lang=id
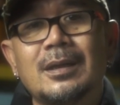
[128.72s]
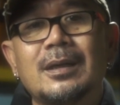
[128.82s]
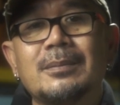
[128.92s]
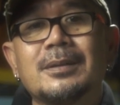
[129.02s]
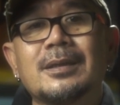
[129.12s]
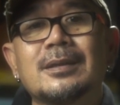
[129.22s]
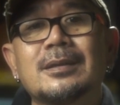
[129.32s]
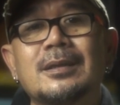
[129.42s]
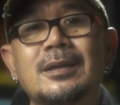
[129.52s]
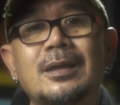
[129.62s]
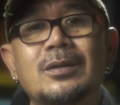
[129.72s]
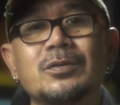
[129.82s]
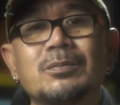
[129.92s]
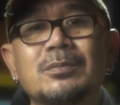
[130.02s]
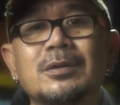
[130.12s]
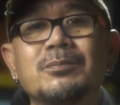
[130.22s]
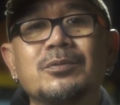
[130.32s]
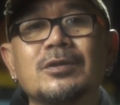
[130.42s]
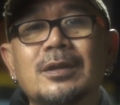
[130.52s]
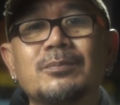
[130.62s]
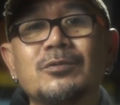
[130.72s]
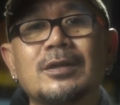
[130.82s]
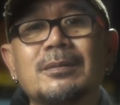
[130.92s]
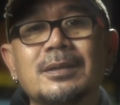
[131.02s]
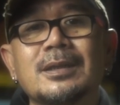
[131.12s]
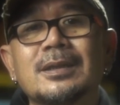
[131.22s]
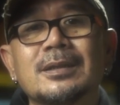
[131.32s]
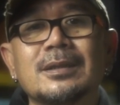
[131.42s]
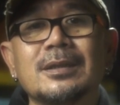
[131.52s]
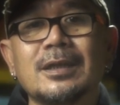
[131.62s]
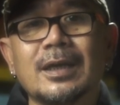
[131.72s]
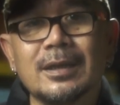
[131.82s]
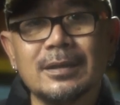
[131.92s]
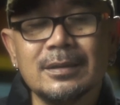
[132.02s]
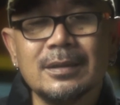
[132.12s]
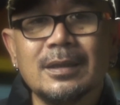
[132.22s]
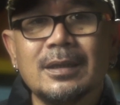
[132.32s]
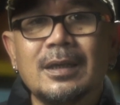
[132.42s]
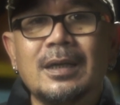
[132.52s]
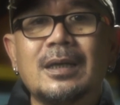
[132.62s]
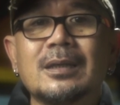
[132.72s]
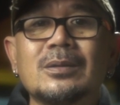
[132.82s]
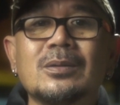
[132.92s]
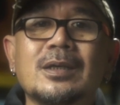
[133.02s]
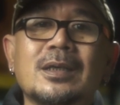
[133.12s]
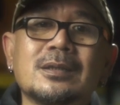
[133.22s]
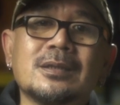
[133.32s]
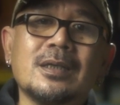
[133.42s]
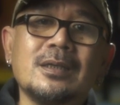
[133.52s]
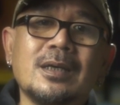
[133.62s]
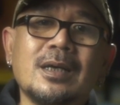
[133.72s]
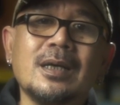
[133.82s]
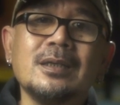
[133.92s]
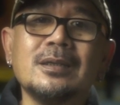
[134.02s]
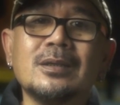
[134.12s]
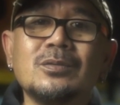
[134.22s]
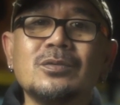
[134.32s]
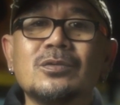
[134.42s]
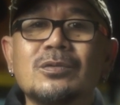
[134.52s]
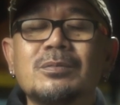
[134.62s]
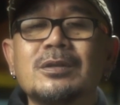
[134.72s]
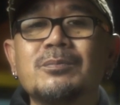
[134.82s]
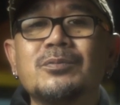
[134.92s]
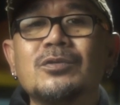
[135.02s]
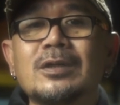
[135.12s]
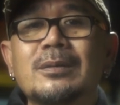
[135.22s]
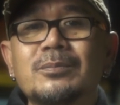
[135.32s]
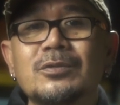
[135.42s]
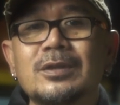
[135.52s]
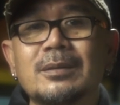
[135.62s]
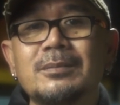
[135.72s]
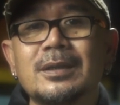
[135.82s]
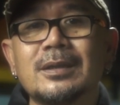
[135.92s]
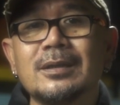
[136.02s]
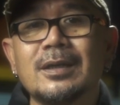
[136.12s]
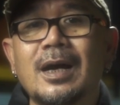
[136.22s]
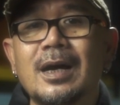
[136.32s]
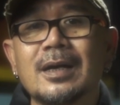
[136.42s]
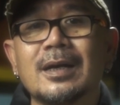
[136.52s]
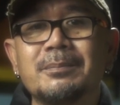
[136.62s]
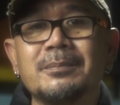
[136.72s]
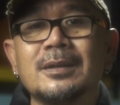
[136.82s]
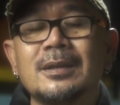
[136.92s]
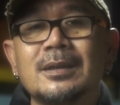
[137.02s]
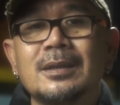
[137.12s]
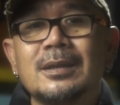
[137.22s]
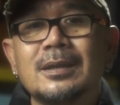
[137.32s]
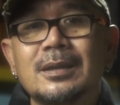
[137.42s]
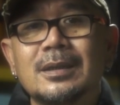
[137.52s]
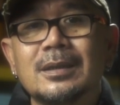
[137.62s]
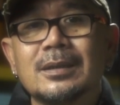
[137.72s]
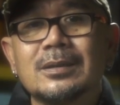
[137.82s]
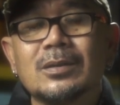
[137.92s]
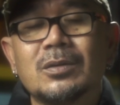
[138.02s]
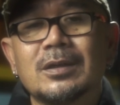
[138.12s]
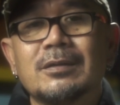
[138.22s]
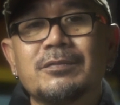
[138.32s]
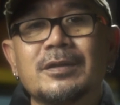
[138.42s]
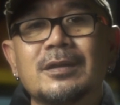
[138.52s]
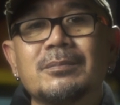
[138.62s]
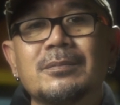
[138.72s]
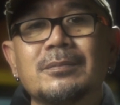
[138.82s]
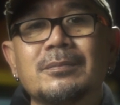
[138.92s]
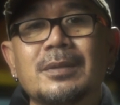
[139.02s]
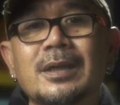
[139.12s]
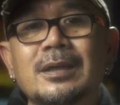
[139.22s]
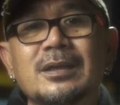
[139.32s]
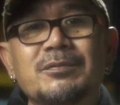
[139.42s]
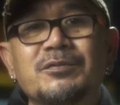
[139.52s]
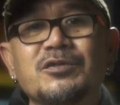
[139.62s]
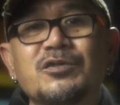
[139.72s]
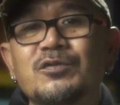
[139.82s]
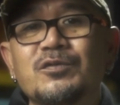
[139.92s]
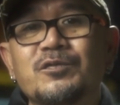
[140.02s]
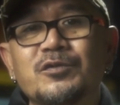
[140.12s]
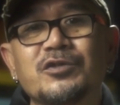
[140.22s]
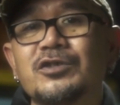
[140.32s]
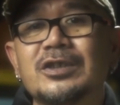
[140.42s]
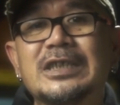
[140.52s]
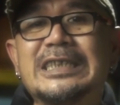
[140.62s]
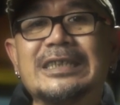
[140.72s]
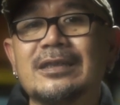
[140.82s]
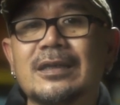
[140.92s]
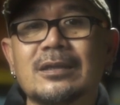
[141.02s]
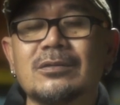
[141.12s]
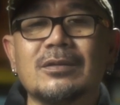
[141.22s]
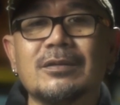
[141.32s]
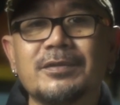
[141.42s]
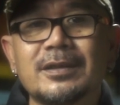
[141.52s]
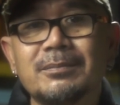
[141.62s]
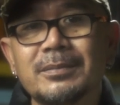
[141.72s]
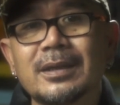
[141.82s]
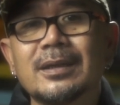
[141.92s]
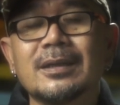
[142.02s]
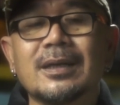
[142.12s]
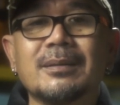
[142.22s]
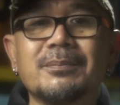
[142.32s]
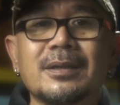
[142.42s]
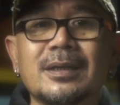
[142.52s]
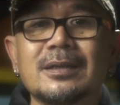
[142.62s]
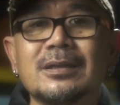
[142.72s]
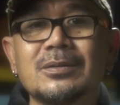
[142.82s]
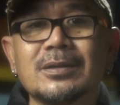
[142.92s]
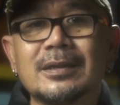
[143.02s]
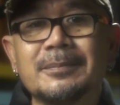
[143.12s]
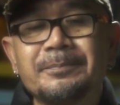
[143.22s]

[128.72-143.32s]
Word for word: apakah saya harus berpura-pura berkesenian ataukah saya hanya untuk berpura-pura biar dianggap uh, seorang filmmaker futuristik atau filmmaker apalah gitu kan